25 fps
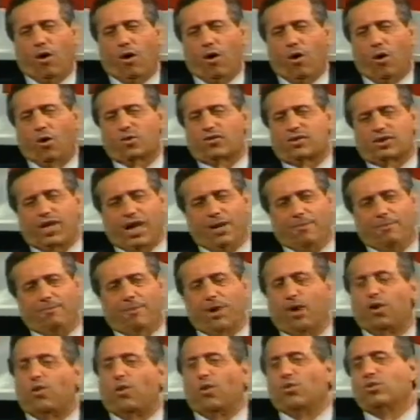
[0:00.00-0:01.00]
ho
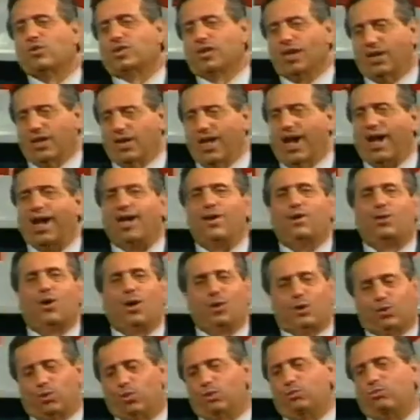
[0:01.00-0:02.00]
sempre consigliato a
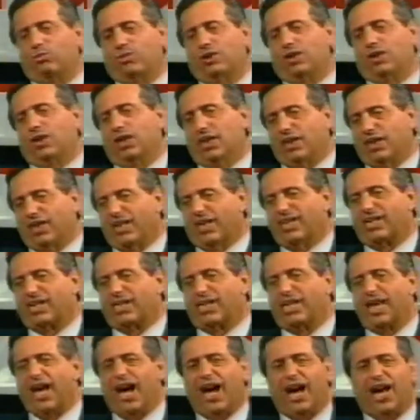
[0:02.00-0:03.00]
tutti i
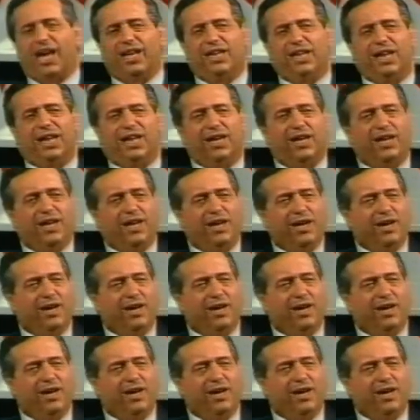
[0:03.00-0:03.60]
cristiani